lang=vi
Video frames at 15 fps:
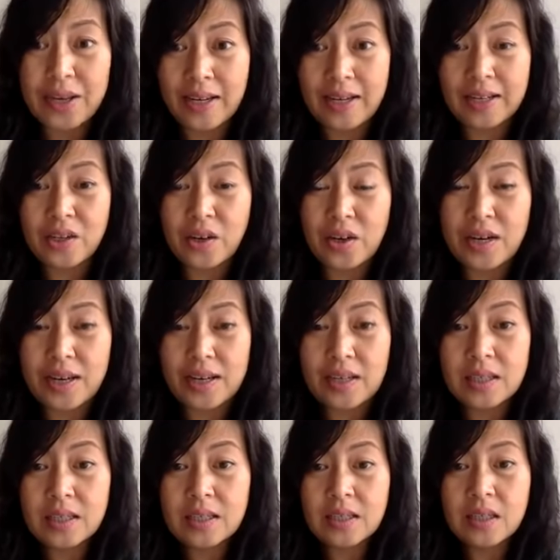nãy lại nói là
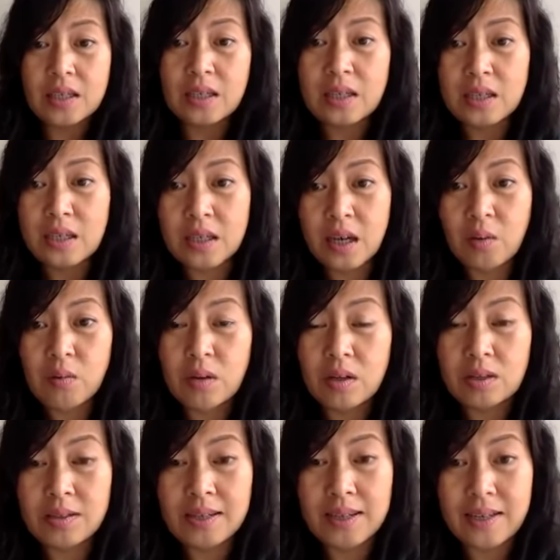à, không
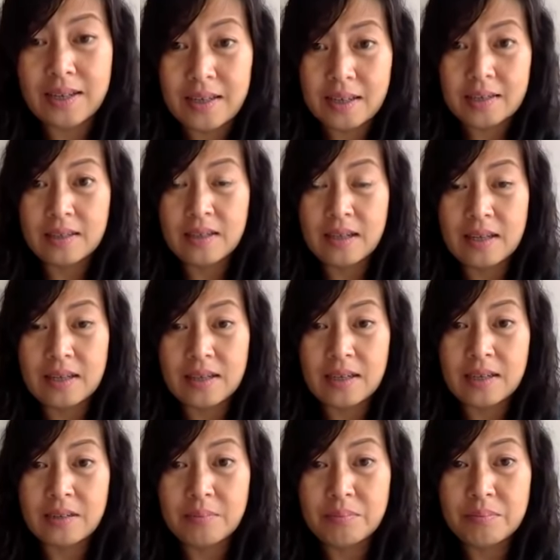à, là là là,
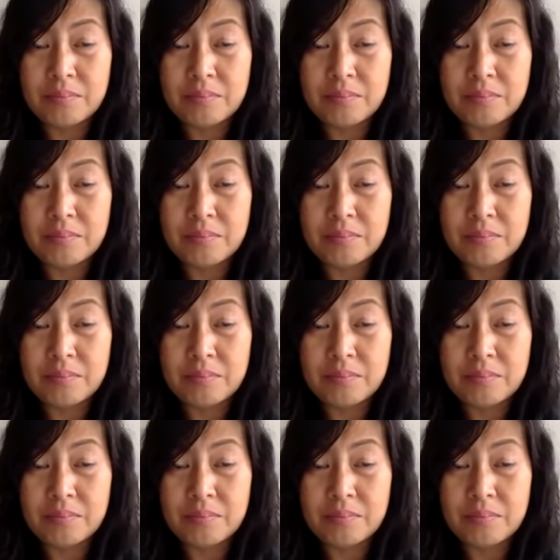là